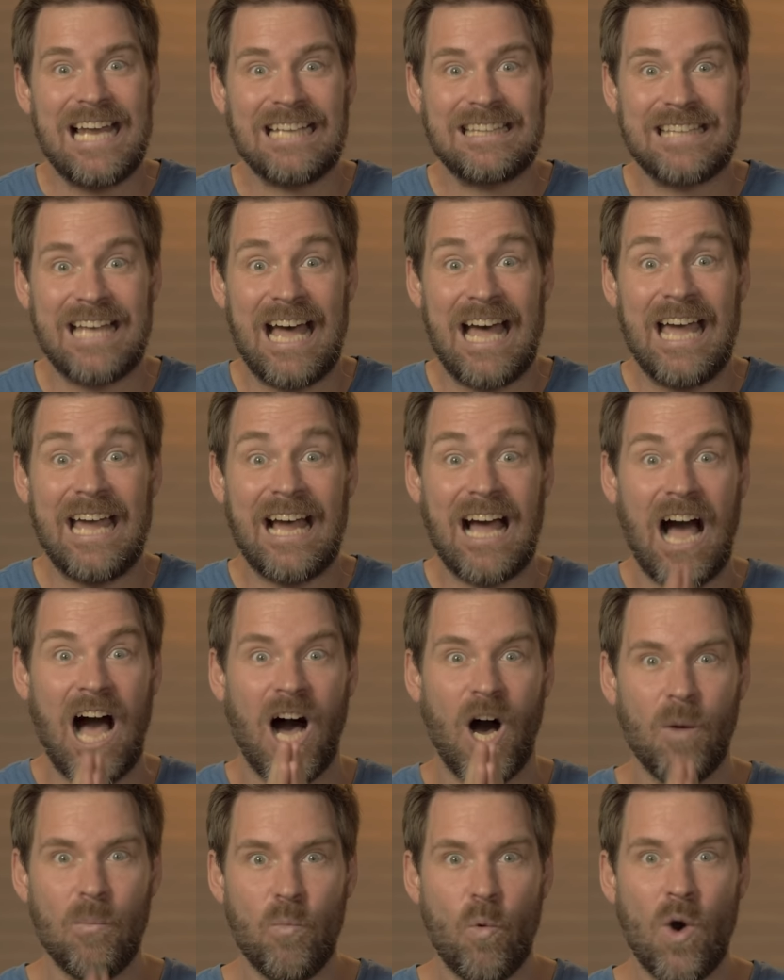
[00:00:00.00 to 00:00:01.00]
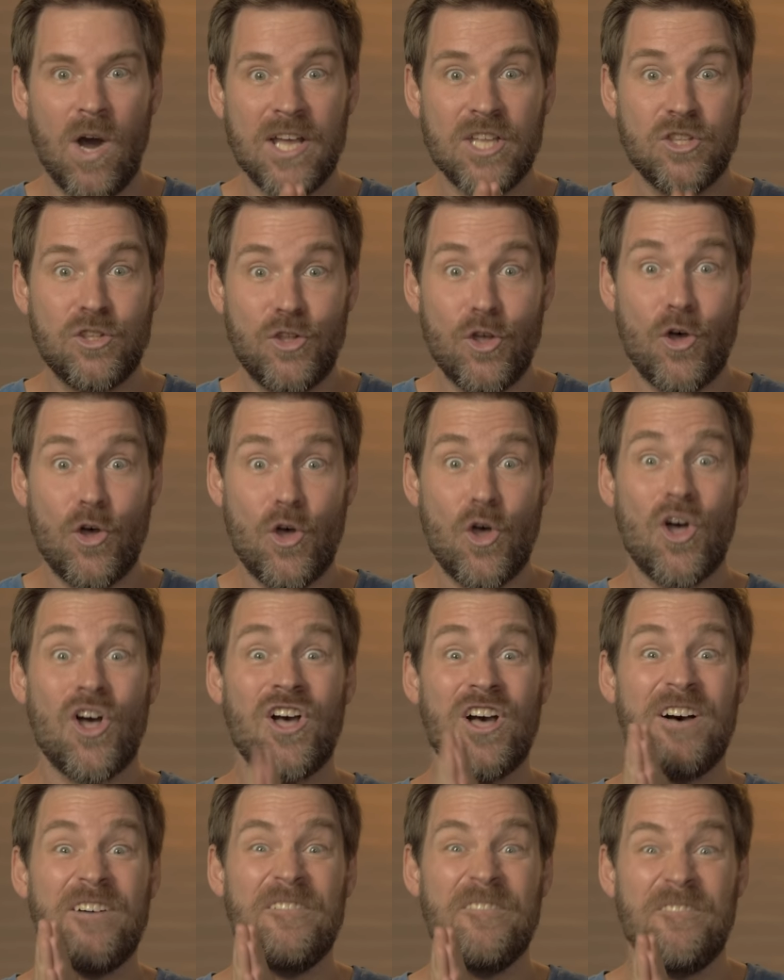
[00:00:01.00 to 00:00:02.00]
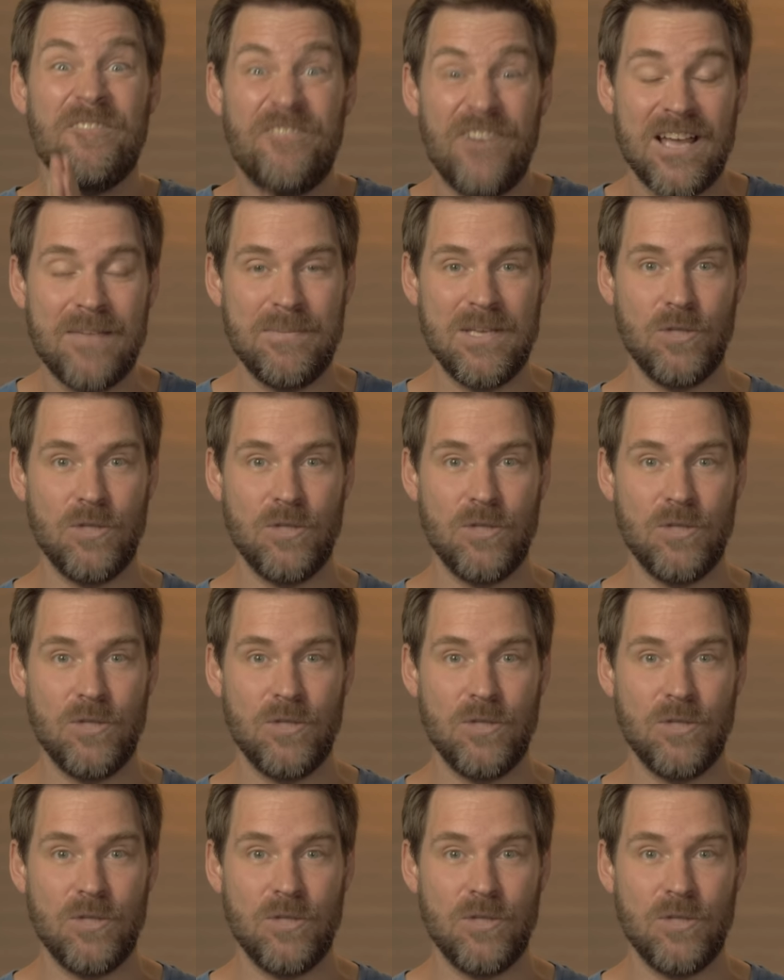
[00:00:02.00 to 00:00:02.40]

la terre en moins de 20